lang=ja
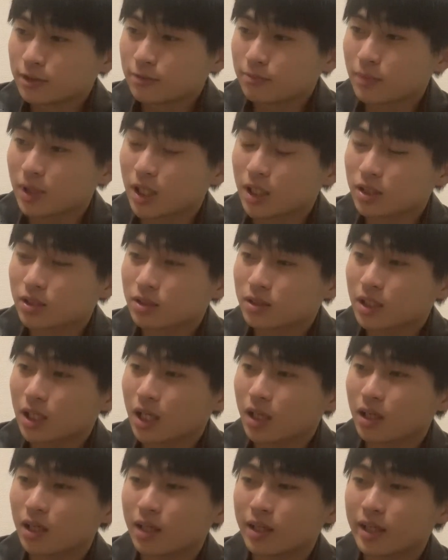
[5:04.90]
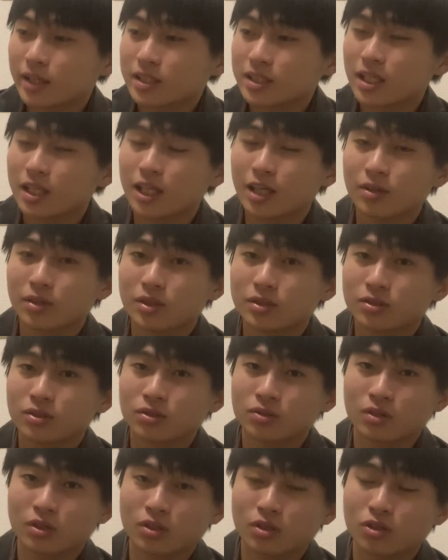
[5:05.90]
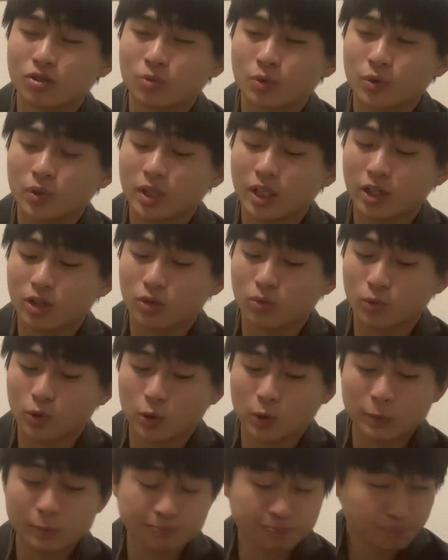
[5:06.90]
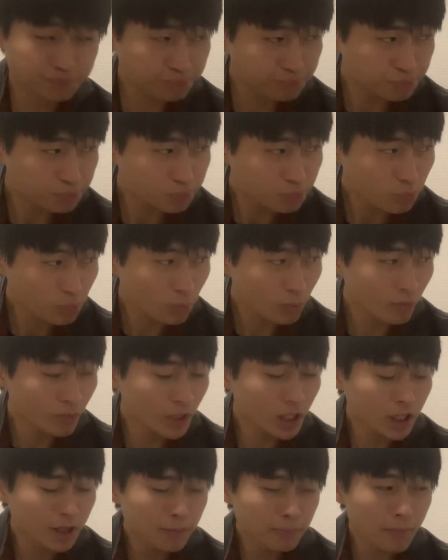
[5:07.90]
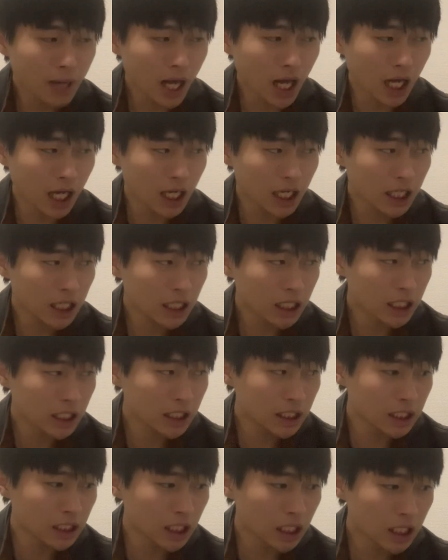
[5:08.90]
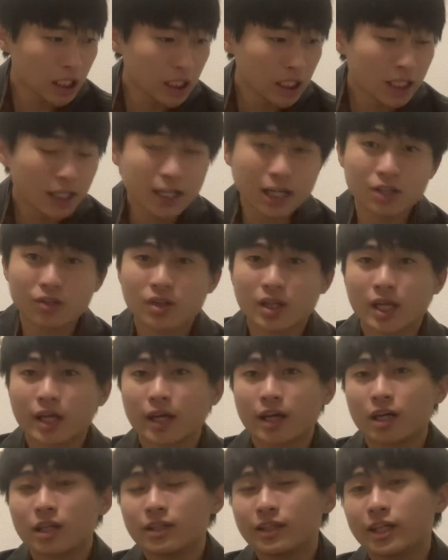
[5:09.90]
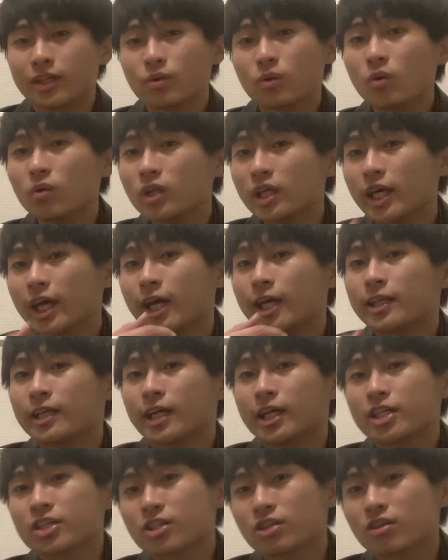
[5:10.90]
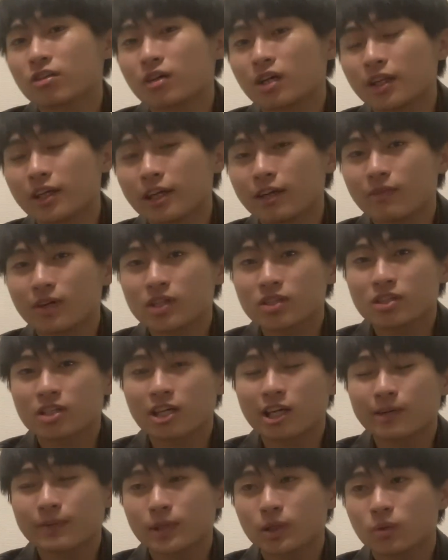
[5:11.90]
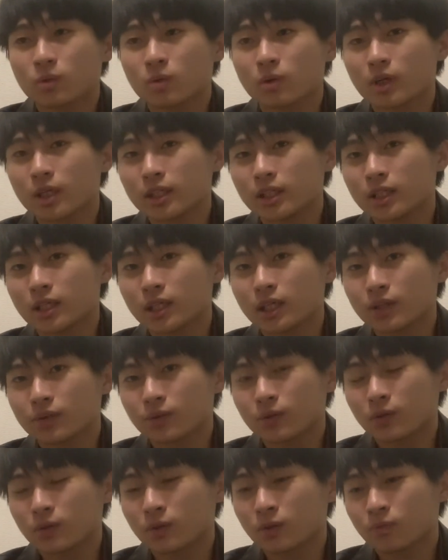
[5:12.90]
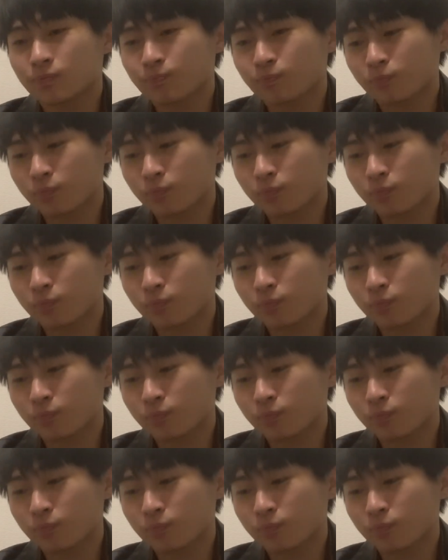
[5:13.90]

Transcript: まあ、なかなか寝つけないとかそういう人いると思うんだけども、まあ、あのね、寝床で携帯いじんのはね、マジでやめた方がいい。あの、